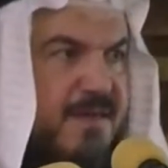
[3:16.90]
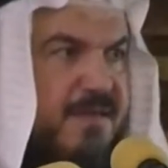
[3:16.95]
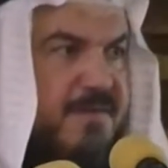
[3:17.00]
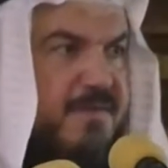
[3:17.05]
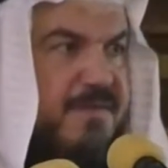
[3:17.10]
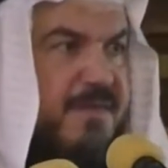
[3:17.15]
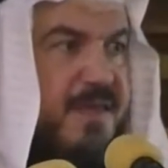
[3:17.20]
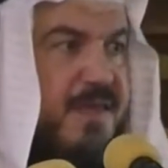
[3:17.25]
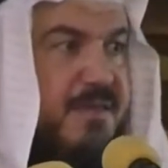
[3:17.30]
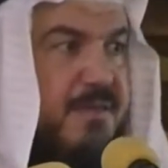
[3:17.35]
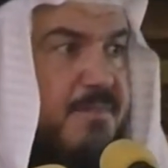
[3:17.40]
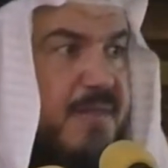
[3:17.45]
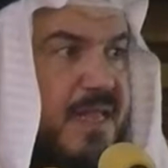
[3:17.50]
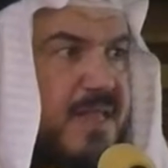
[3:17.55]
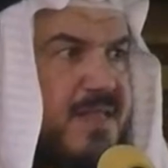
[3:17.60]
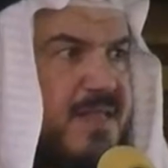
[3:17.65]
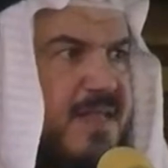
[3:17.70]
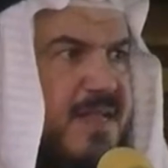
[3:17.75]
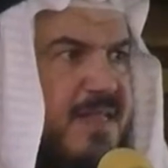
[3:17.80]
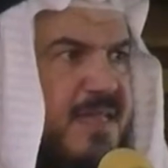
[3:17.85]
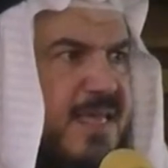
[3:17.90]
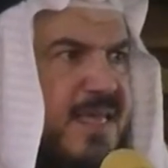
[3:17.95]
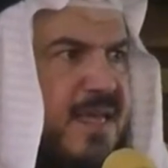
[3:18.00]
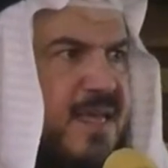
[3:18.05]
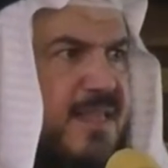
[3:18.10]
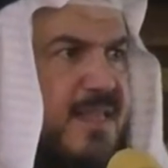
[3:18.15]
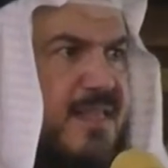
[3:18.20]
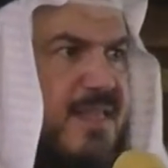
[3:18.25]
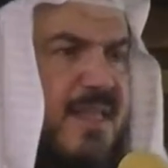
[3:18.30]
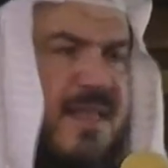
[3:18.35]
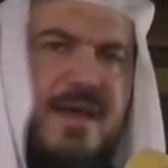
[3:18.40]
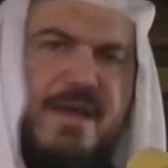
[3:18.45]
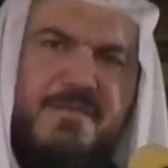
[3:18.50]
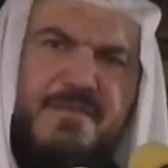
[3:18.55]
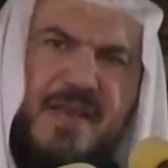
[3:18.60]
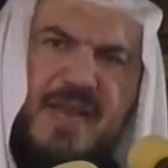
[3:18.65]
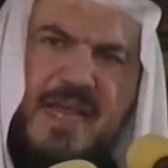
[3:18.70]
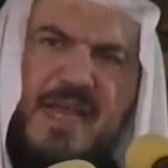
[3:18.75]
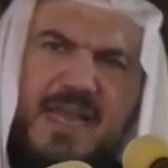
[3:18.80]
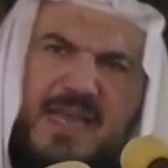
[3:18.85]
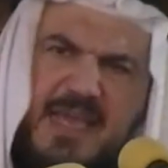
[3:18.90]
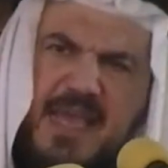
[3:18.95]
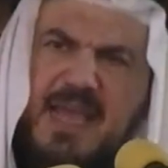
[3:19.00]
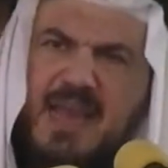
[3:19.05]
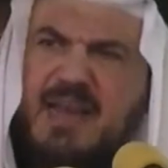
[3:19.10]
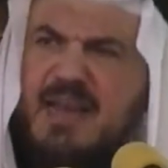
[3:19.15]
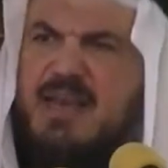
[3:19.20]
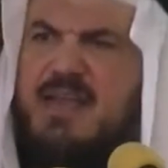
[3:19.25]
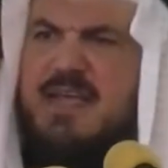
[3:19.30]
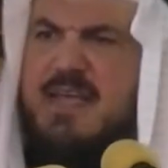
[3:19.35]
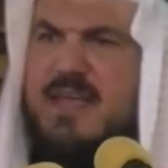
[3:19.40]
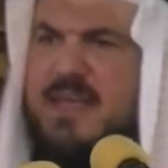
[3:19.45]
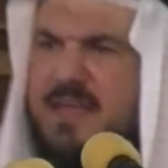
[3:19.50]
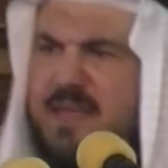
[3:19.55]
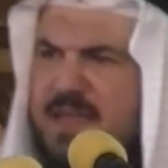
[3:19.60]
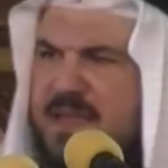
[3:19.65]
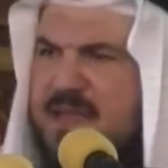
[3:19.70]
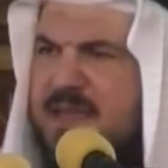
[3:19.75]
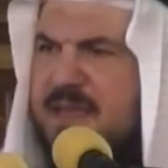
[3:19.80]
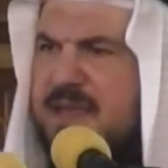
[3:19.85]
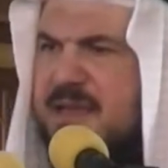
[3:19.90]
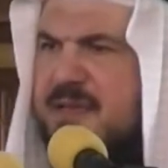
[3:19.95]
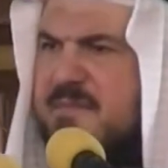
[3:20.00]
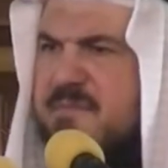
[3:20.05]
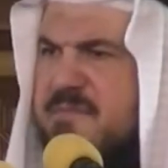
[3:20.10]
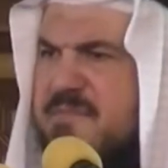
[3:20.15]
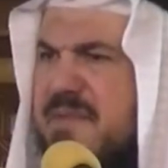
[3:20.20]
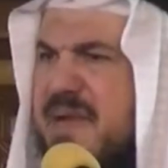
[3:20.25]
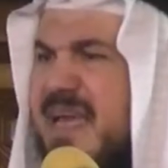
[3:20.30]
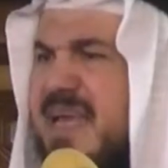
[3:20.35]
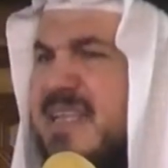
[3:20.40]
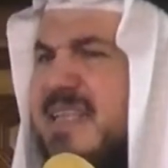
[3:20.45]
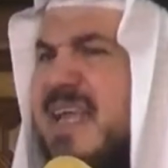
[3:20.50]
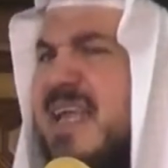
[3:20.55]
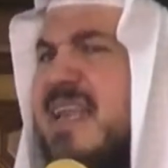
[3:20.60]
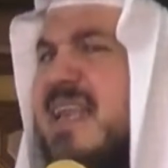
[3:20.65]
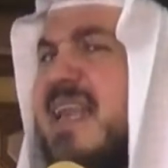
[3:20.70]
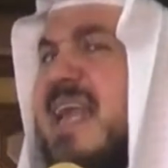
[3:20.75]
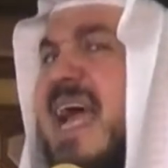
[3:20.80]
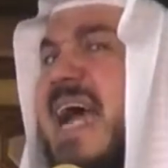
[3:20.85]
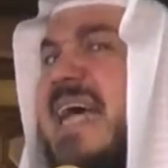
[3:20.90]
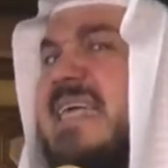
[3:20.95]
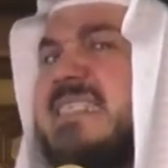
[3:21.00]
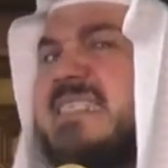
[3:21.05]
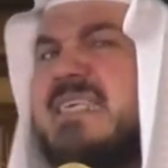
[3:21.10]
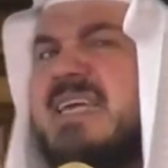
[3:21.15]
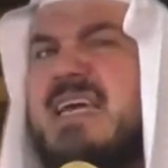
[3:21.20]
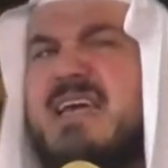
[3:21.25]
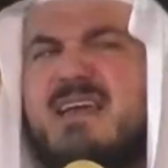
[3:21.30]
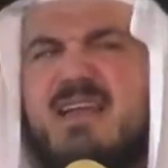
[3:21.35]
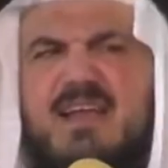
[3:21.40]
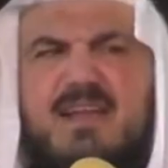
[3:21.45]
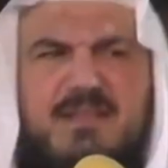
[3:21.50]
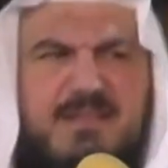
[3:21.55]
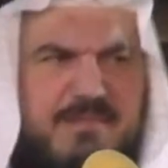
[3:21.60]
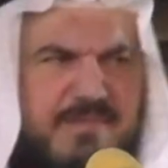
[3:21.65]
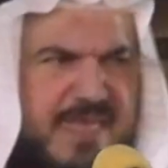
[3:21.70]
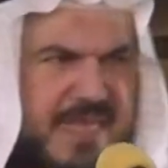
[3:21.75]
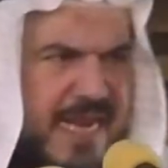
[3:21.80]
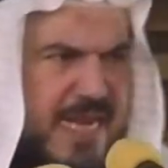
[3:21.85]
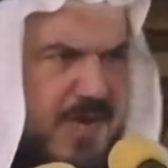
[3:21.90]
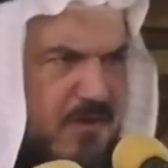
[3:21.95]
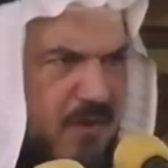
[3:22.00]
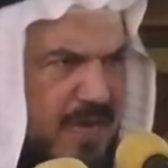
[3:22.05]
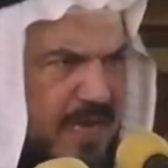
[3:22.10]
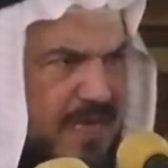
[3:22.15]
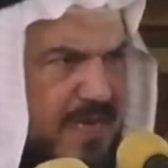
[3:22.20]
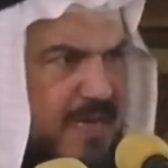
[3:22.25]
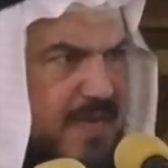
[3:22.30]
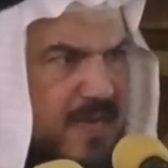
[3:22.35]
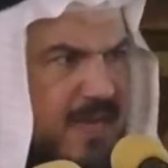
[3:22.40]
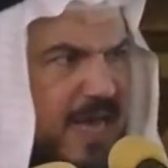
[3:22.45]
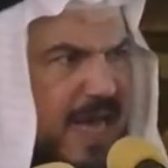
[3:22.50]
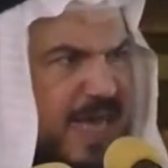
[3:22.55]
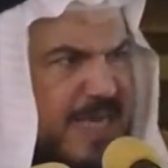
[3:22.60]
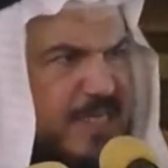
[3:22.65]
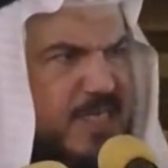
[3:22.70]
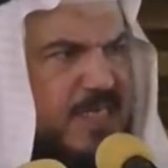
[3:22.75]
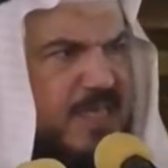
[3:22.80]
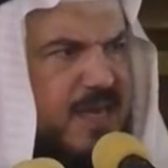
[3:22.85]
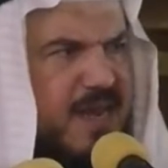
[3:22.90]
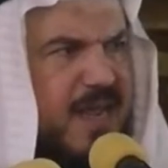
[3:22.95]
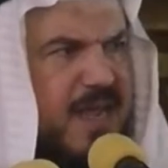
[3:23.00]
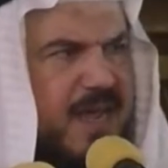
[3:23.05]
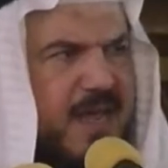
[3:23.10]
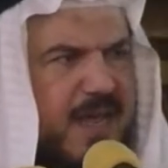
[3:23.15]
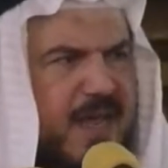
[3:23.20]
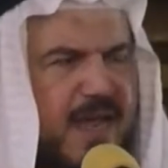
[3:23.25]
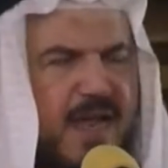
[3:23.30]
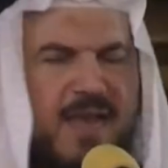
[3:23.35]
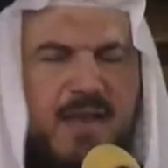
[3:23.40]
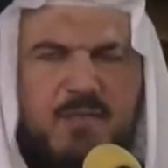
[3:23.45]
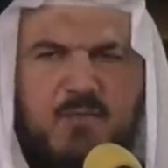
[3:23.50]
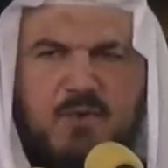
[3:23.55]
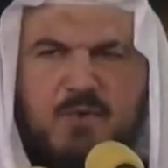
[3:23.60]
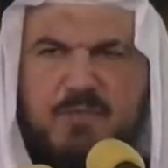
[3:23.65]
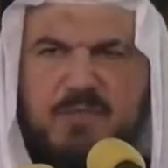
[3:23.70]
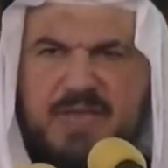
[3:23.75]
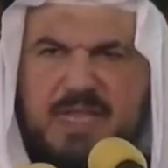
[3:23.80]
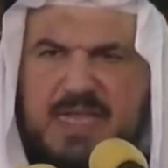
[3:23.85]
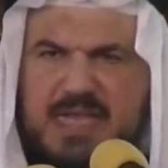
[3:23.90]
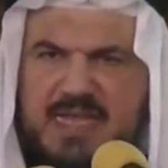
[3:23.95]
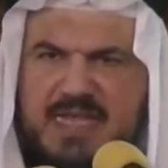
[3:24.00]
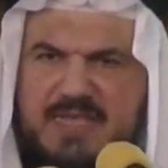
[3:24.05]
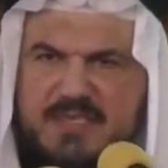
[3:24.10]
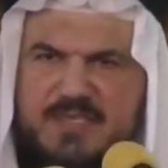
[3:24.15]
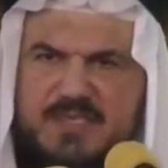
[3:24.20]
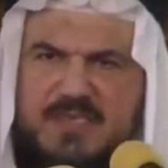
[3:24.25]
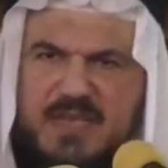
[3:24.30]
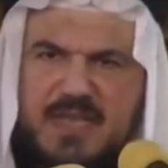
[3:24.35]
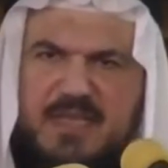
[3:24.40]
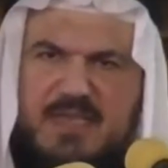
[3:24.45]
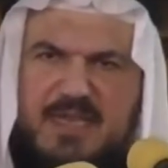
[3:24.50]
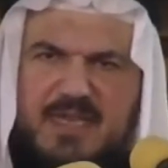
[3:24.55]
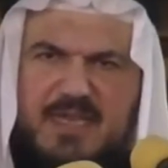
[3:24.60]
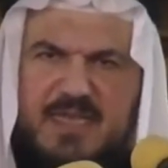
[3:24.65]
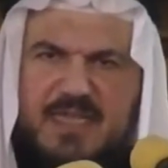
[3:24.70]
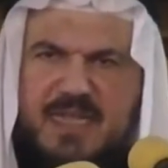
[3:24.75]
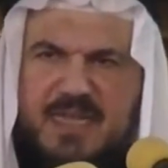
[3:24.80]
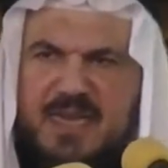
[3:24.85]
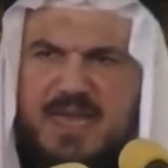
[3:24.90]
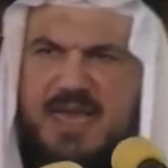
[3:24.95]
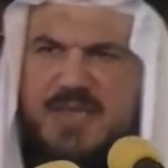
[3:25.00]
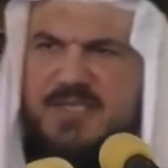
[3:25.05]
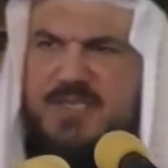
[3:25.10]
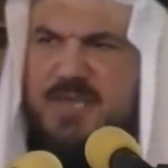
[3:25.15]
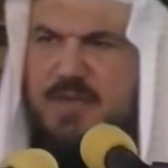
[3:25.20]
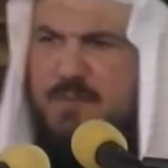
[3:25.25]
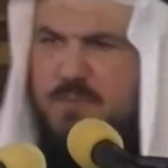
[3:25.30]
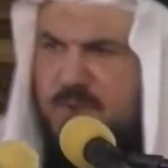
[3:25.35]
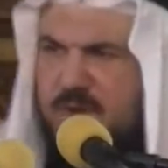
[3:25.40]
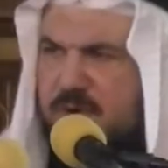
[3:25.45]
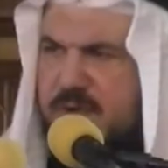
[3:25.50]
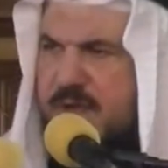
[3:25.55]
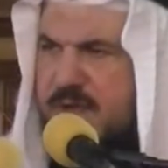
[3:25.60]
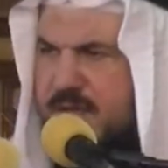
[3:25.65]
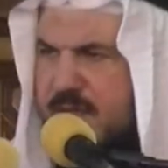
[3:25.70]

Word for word: في بلدة يطا في الخليل بيتا لأسير من أسرى المؤمنين الصادقين نحسبه